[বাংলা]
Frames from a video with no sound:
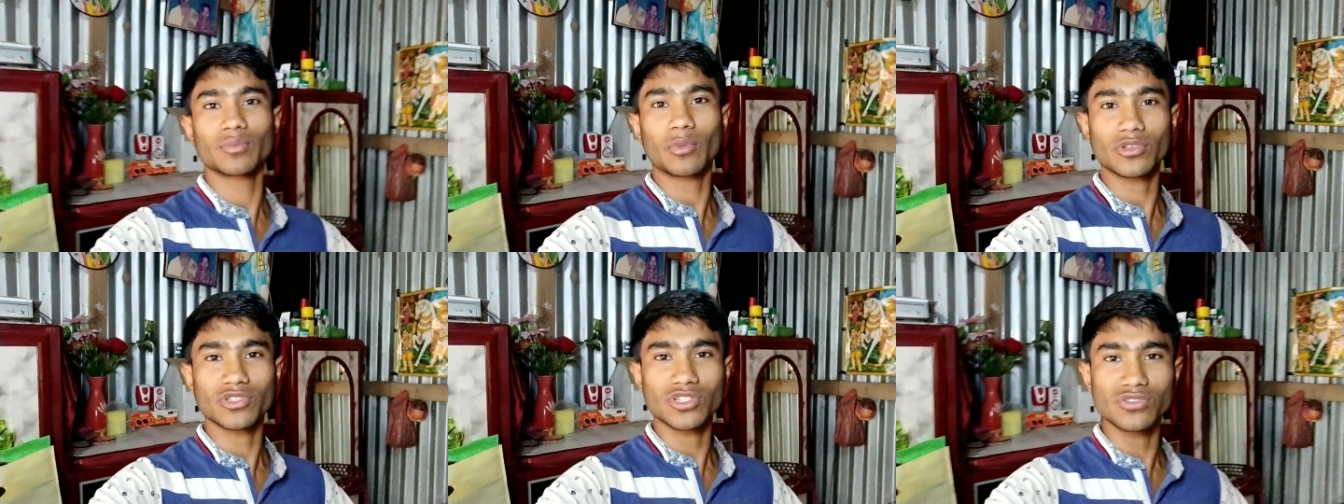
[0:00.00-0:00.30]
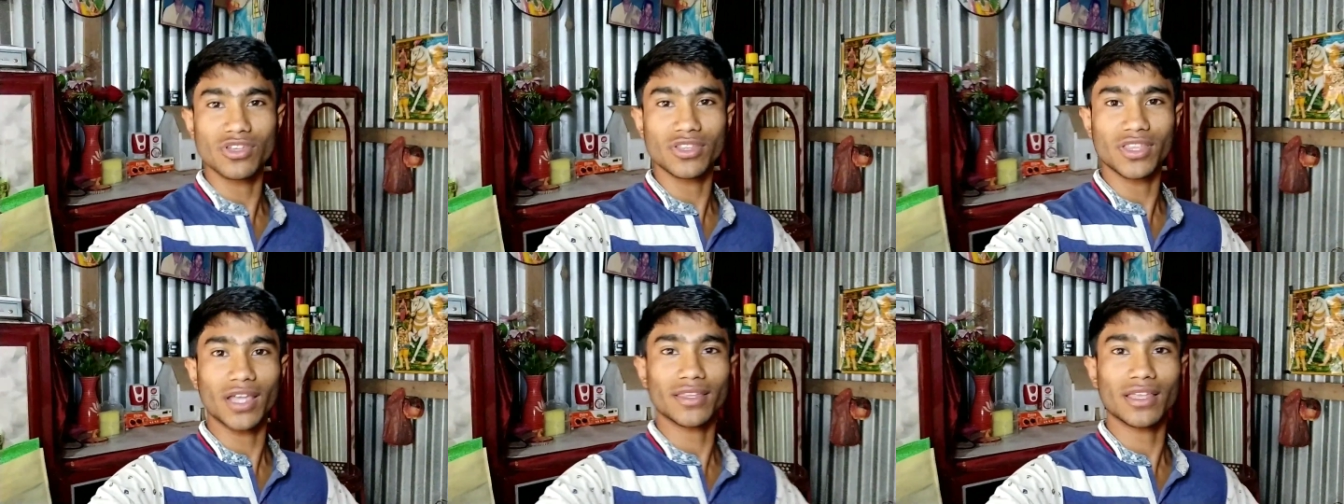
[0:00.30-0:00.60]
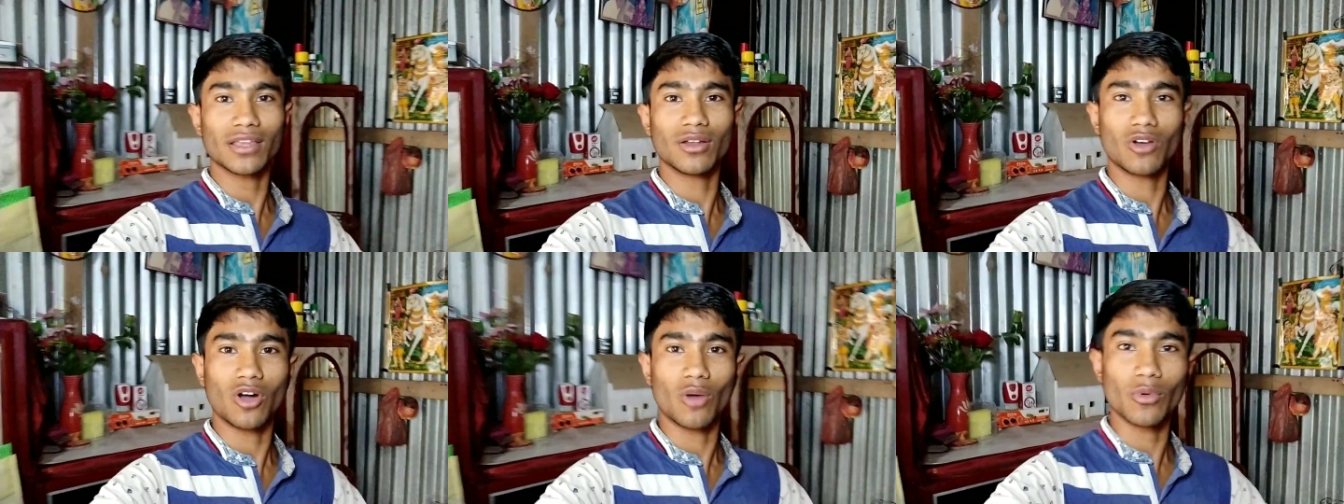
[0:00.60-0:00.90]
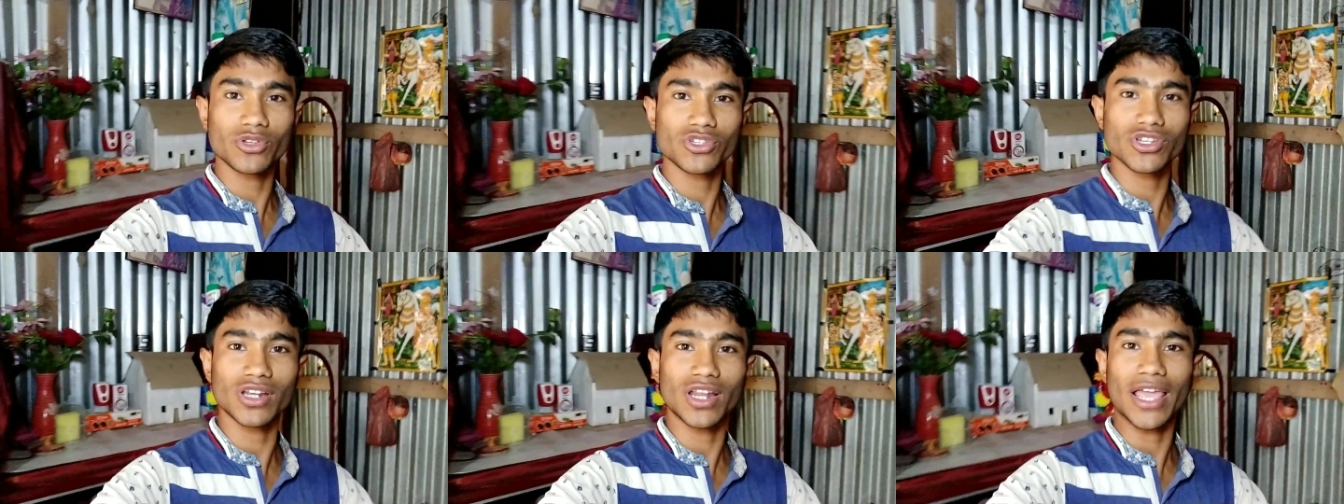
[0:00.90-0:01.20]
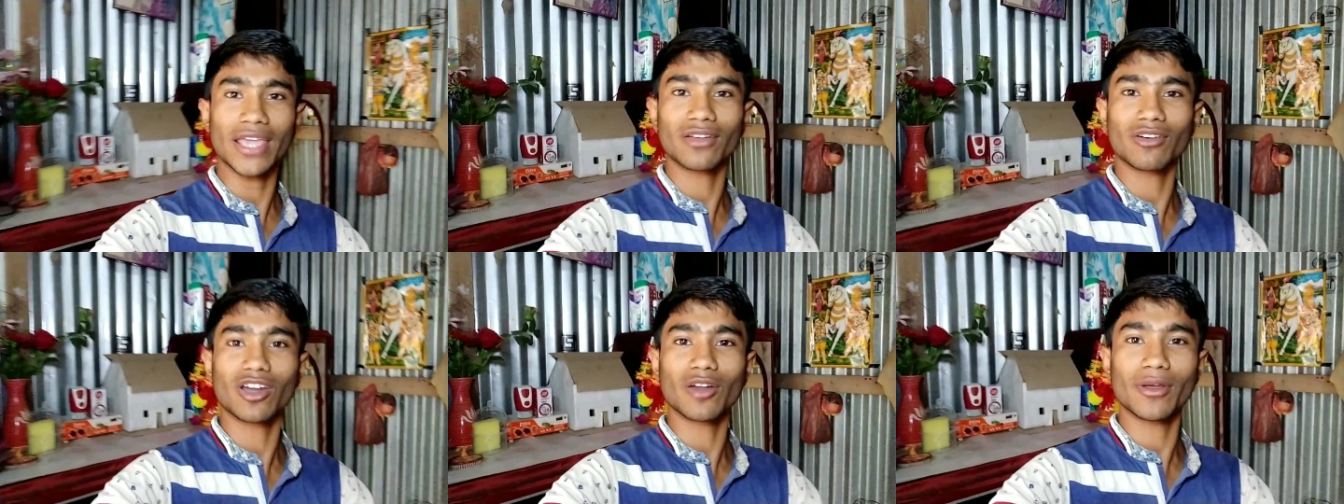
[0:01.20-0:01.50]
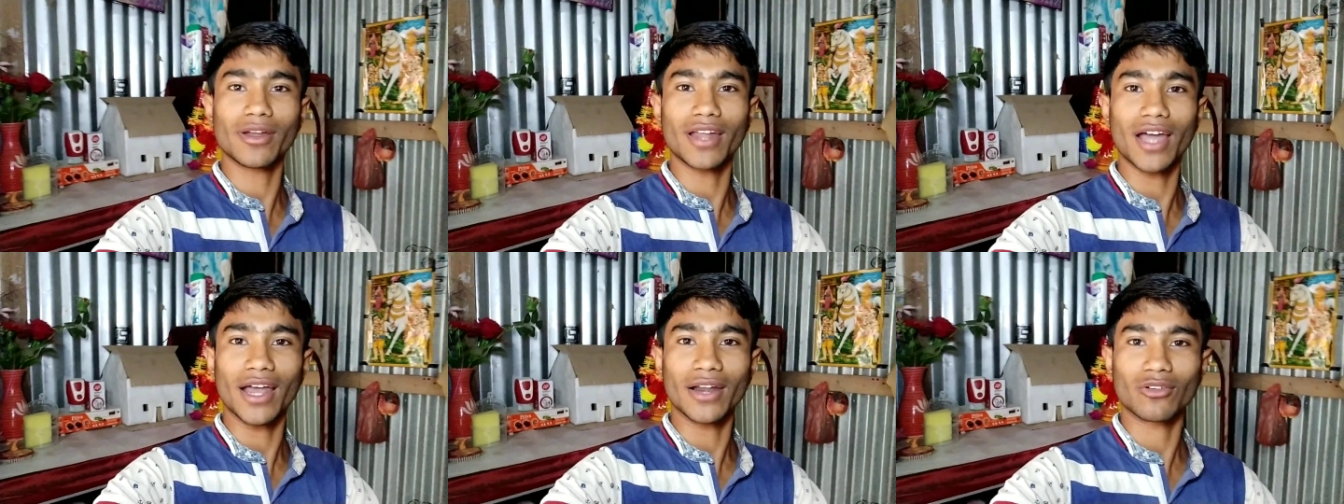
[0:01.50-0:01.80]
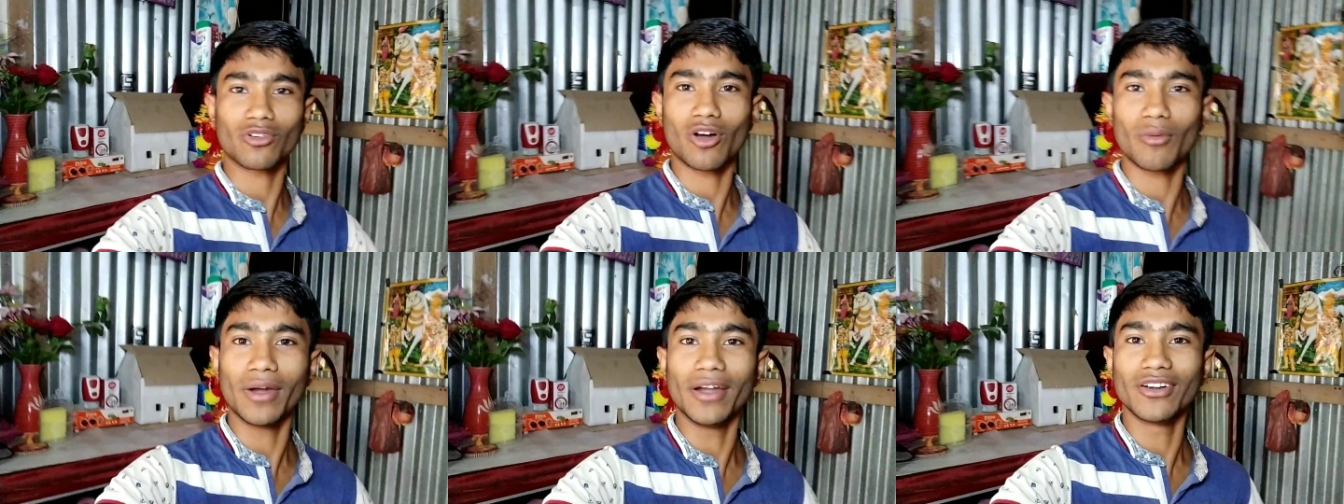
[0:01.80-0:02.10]
পছন্দই থাকে তাহলে অবশ্যই লাইক করবেন আর
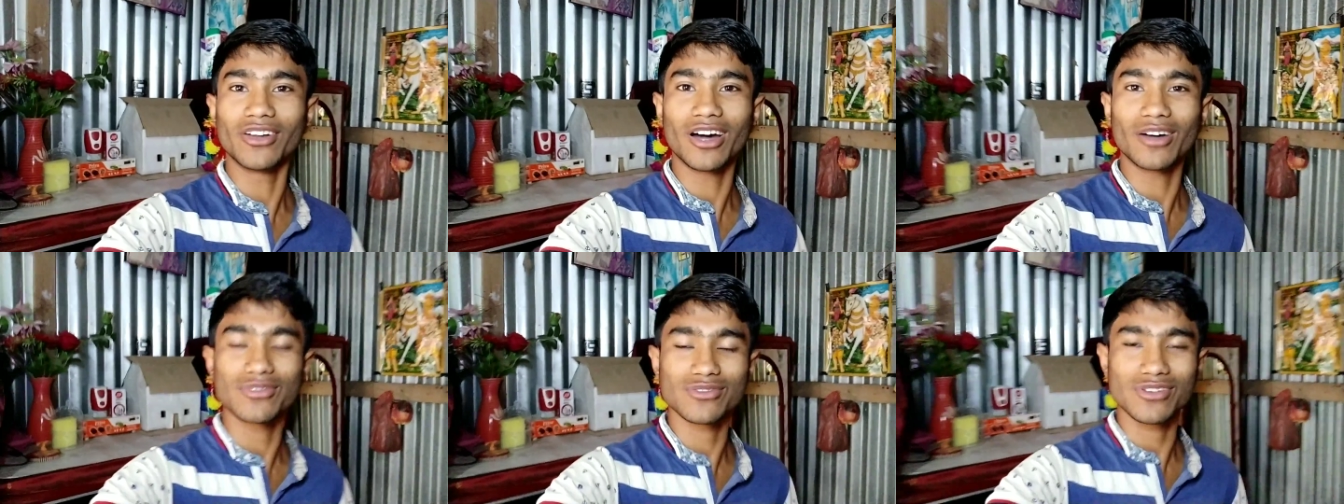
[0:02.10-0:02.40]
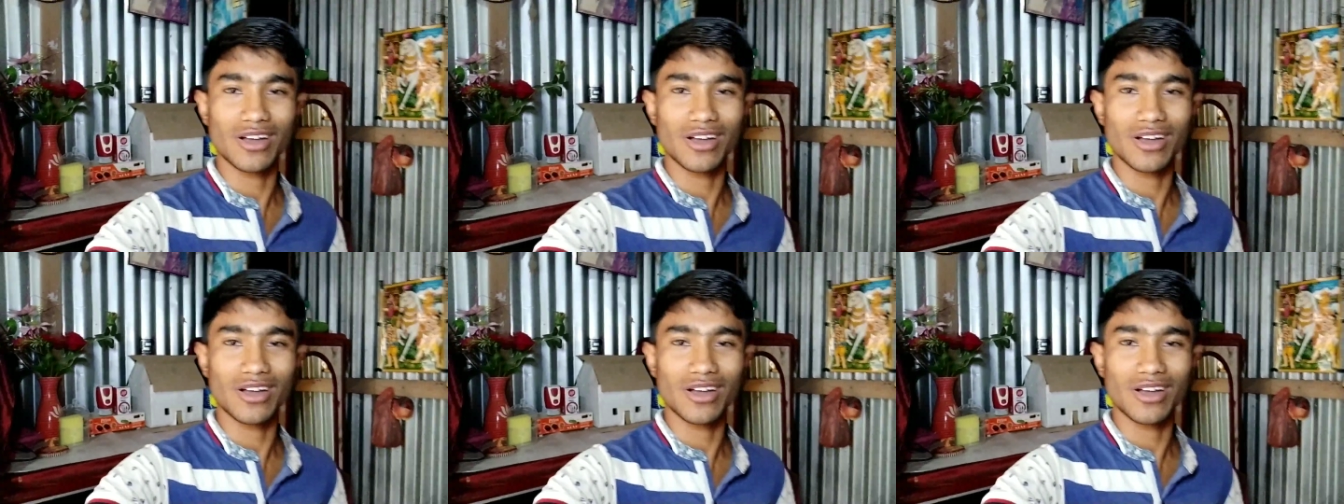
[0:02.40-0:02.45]
কমেন্ট